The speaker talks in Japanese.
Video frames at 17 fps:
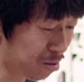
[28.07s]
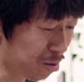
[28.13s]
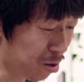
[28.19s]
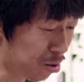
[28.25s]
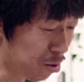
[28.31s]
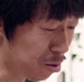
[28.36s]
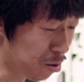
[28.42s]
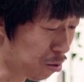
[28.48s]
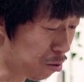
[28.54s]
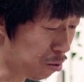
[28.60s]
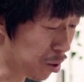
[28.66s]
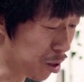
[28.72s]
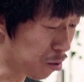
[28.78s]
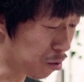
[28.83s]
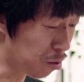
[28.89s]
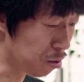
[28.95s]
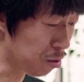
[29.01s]
もうこの
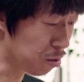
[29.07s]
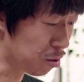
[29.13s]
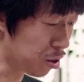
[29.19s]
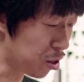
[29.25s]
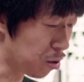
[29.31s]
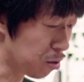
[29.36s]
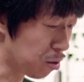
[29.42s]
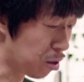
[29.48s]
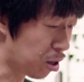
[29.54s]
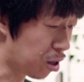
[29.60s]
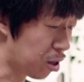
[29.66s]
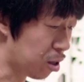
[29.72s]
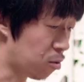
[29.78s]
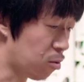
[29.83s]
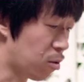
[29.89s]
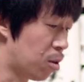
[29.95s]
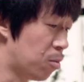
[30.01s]
帯のこの後ろの流
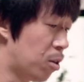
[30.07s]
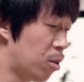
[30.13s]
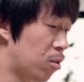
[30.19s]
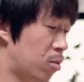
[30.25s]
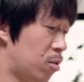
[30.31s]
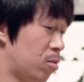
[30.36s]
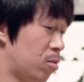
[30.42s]
れとかも